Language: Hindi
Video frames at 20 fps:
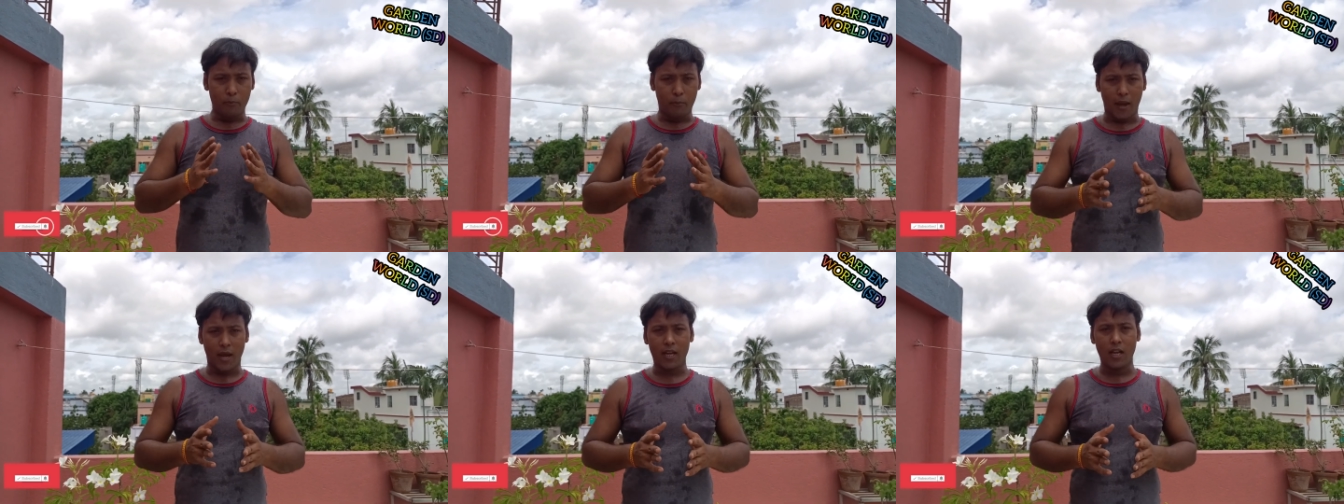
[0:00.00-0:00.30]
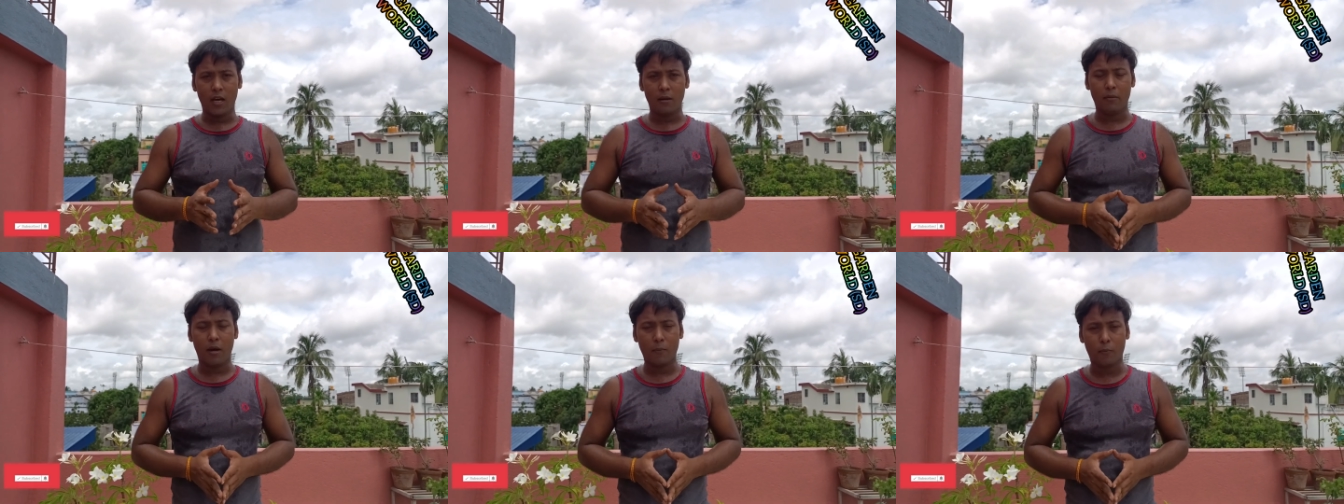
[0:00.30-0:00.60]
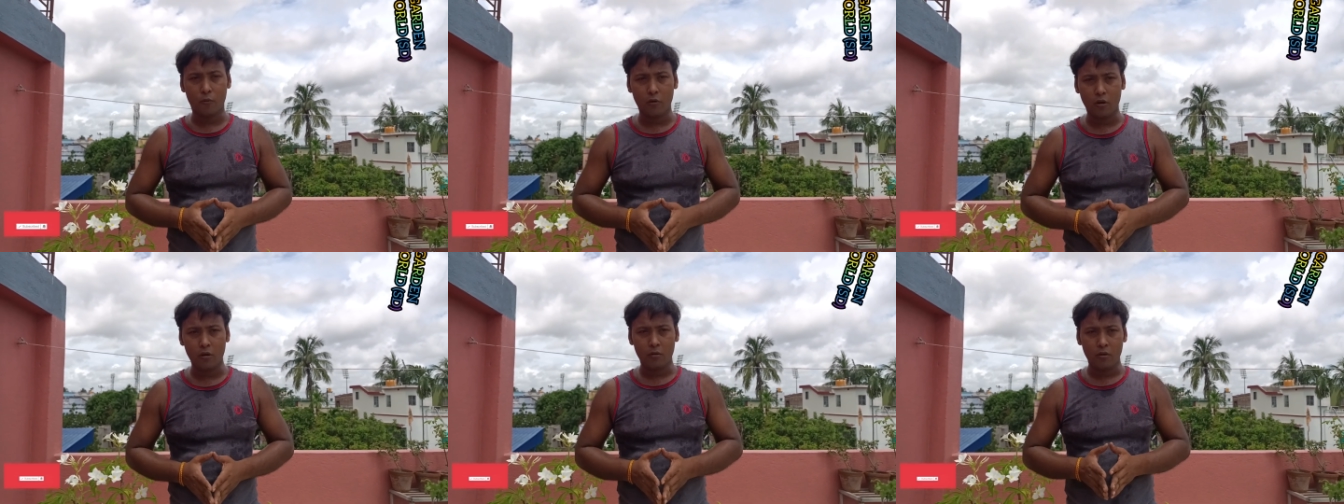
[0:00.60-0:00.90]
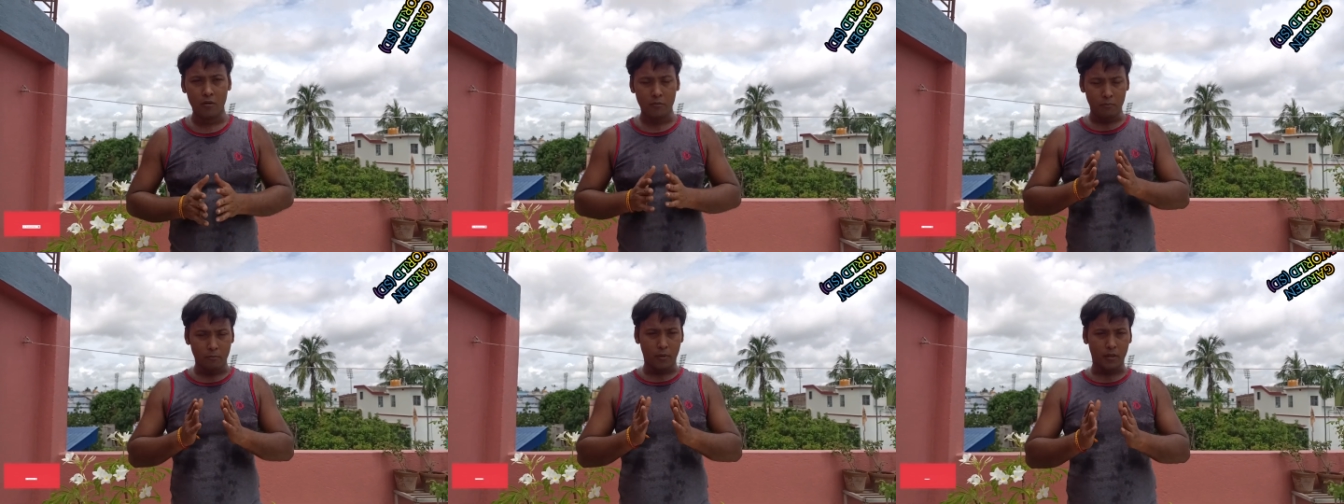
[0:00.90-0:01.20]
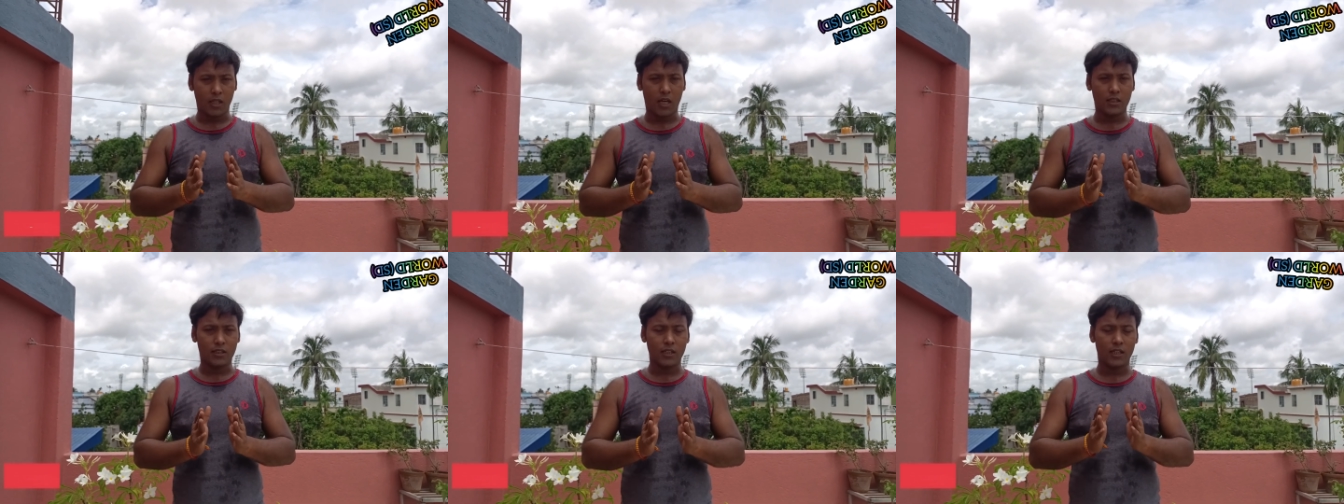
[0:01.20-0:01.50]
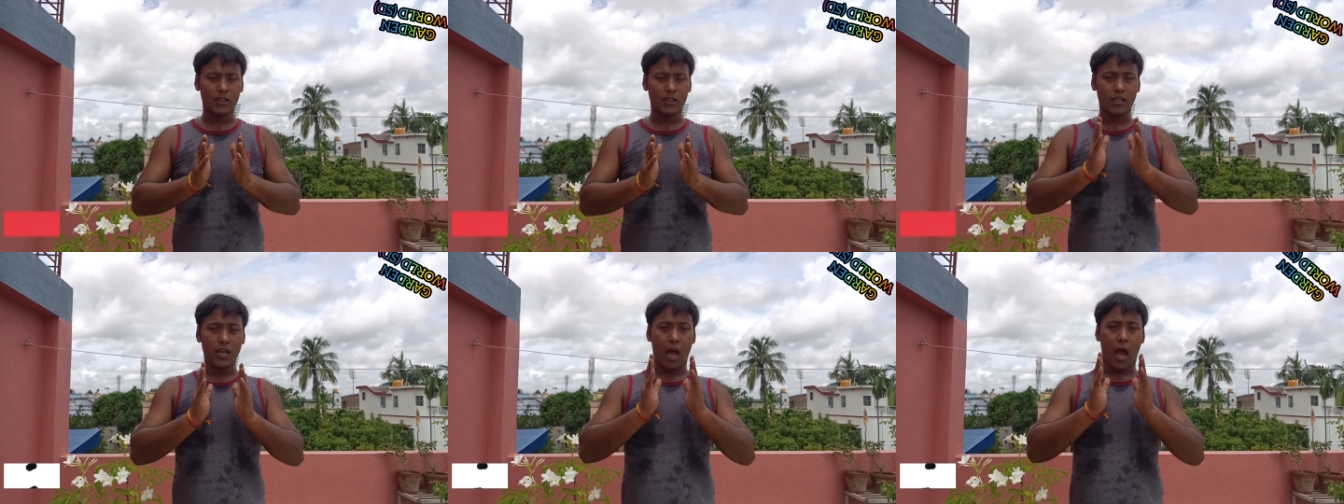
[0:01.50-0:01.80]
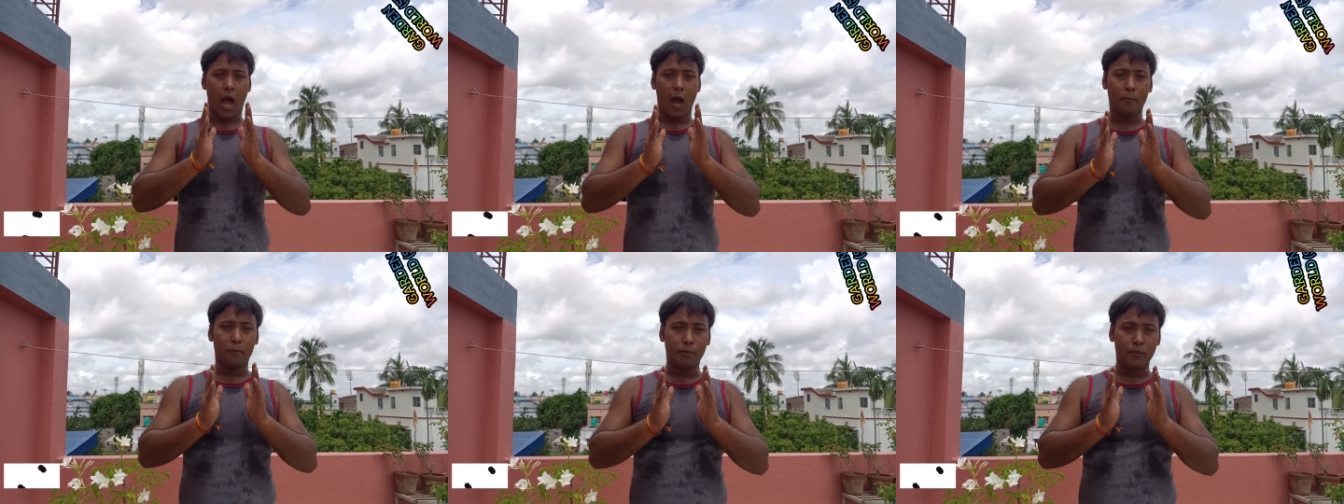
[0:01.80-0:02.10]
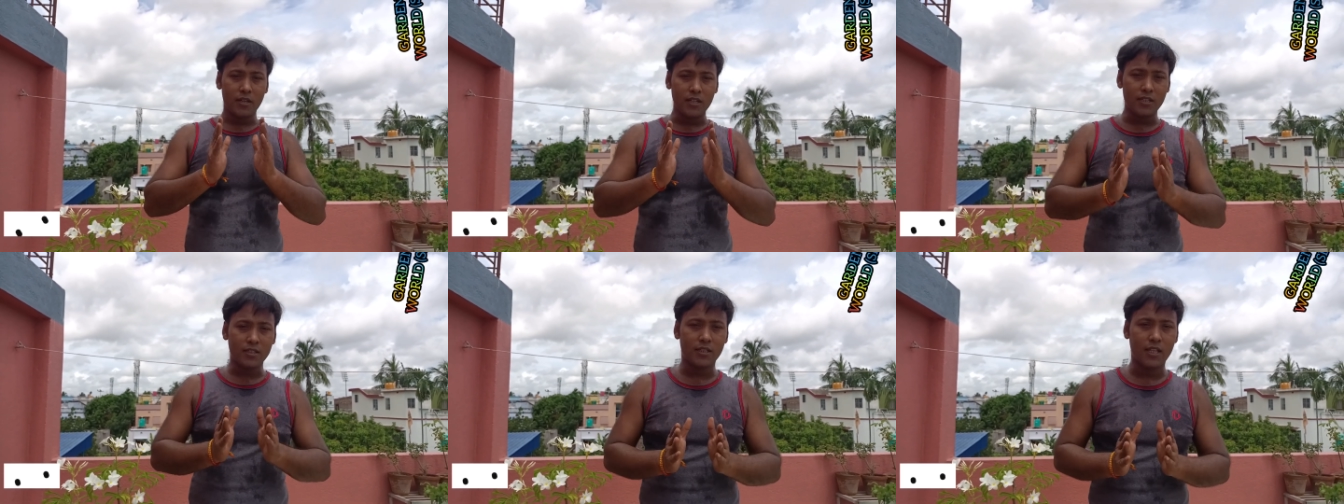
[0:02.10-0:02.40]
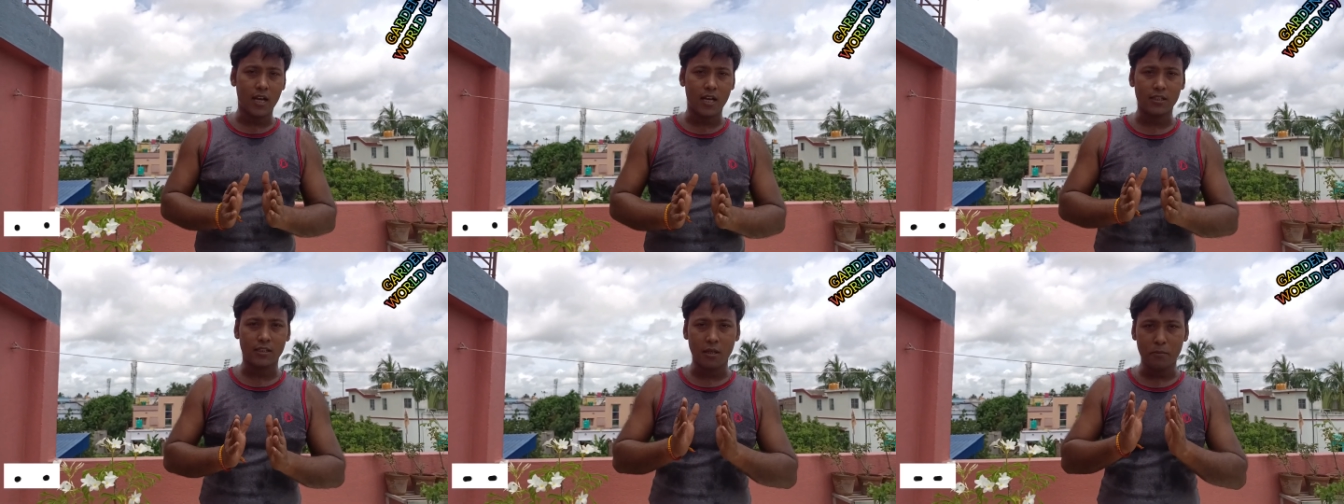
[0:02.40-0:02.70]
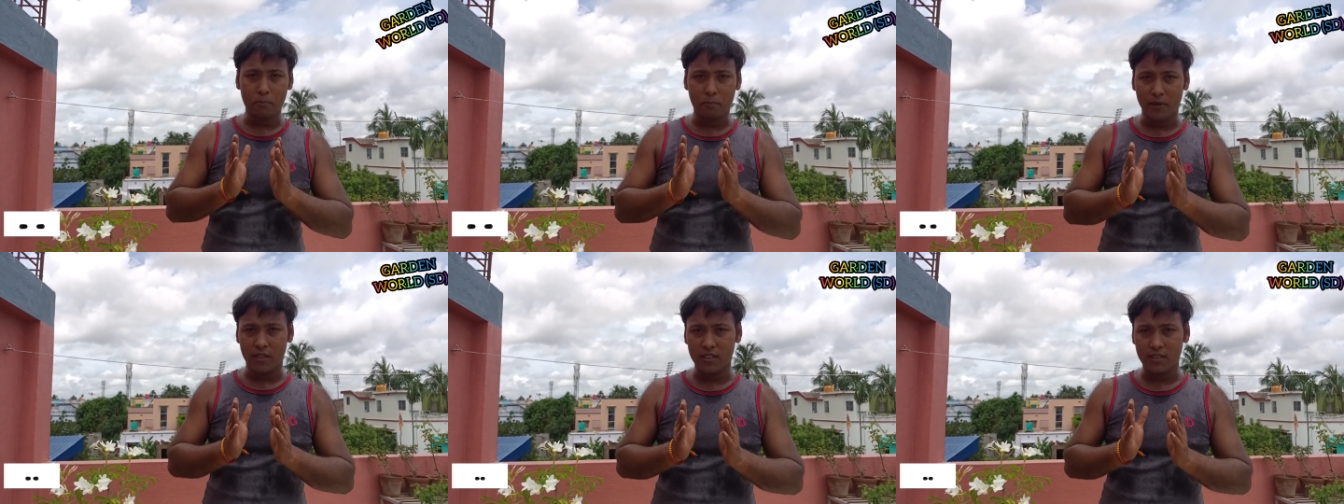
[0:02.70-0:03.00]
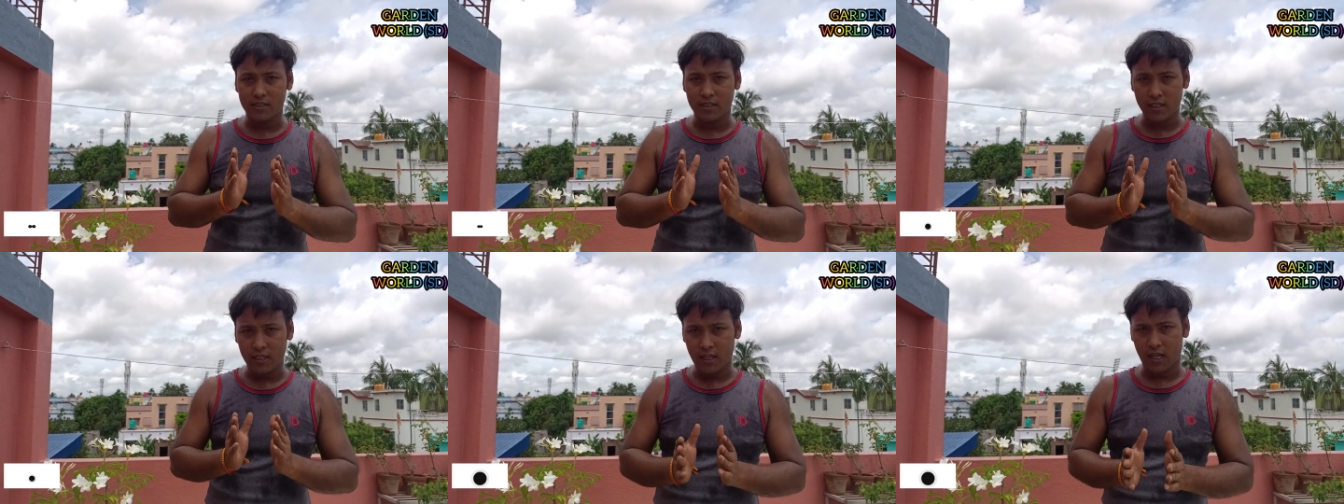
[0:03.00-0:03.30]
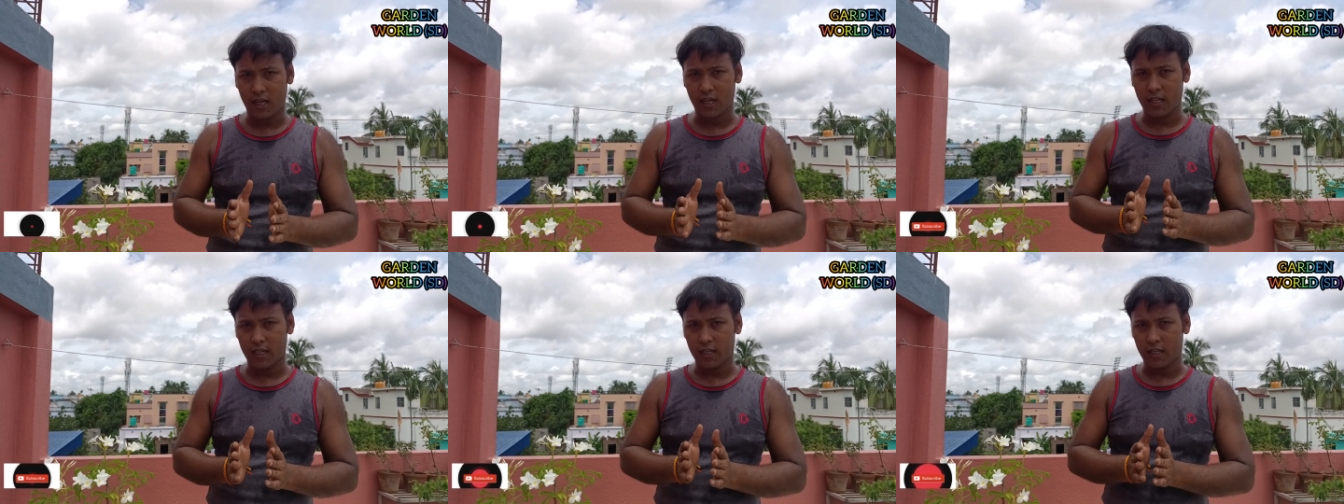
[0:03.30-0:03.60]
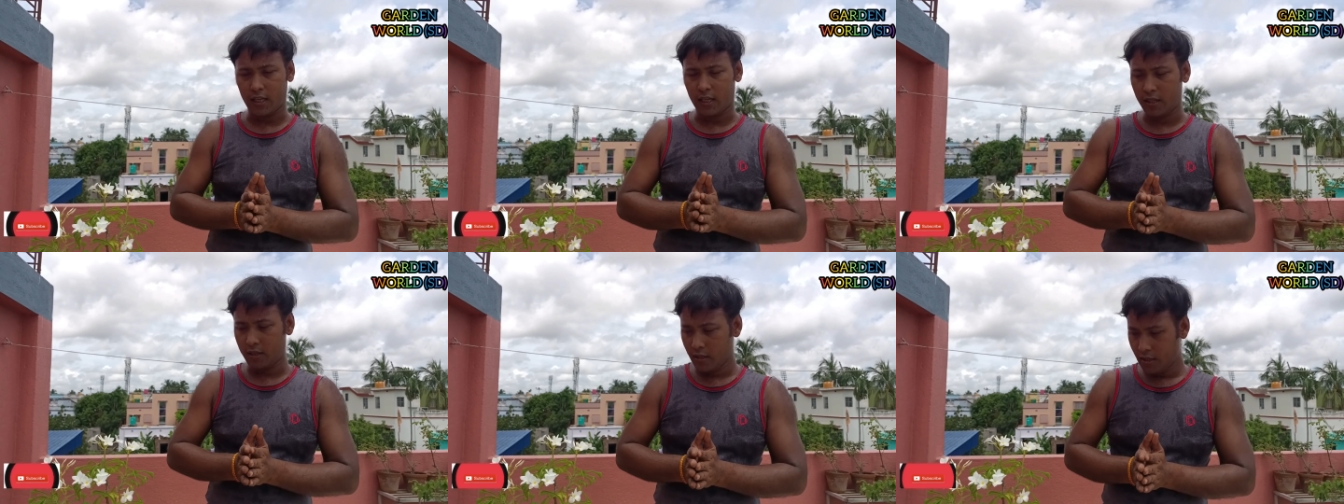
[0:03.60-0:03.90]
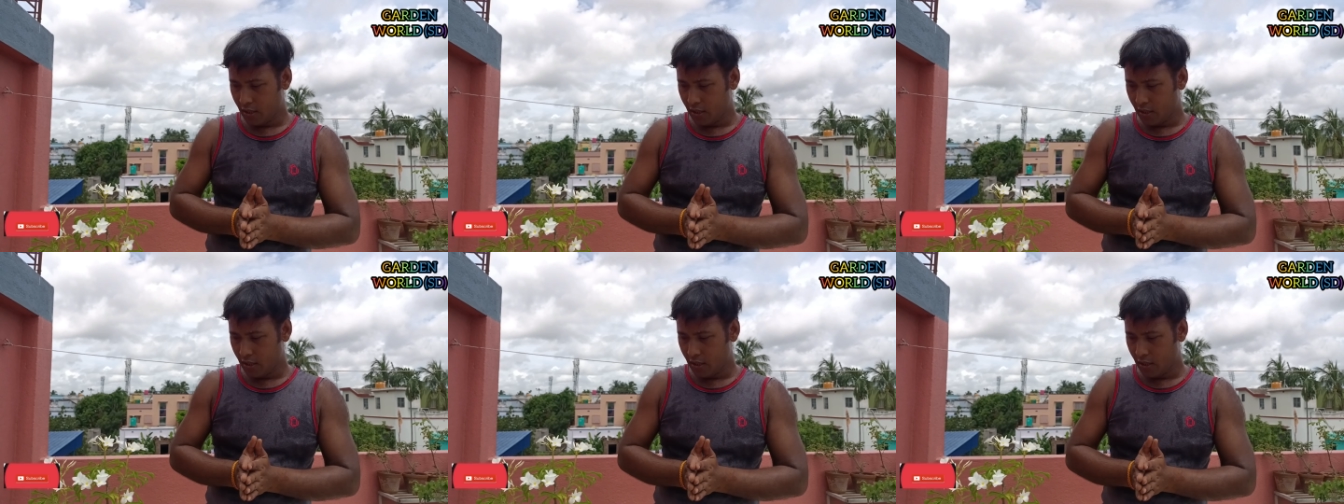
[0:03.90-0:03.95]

पहले हम आपको बताते हैं कि आप किस तरह से पिंचिंग करेंगे